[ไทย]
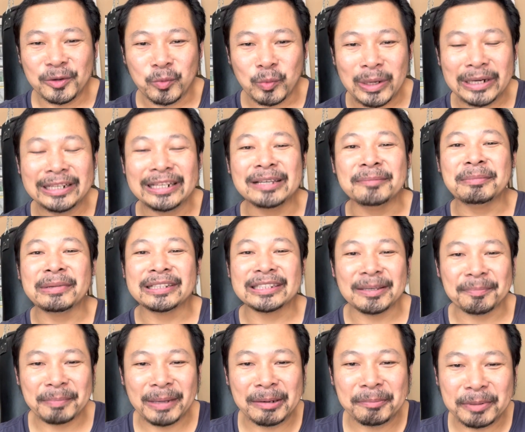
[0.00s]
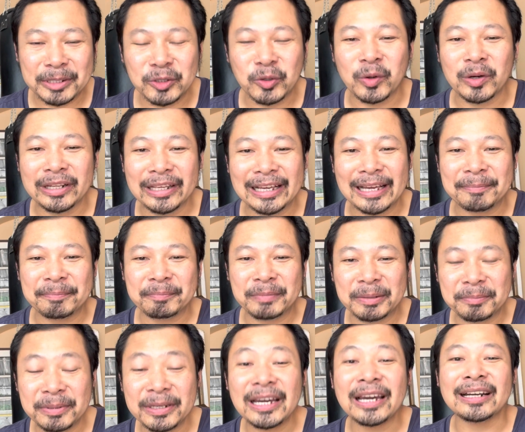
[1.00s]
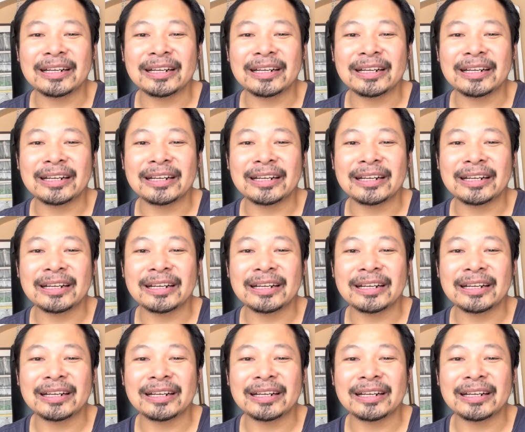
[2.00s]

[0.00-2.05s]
วันหนึ่งมันจะเป็นประโยชน์ให้กับเพื่อ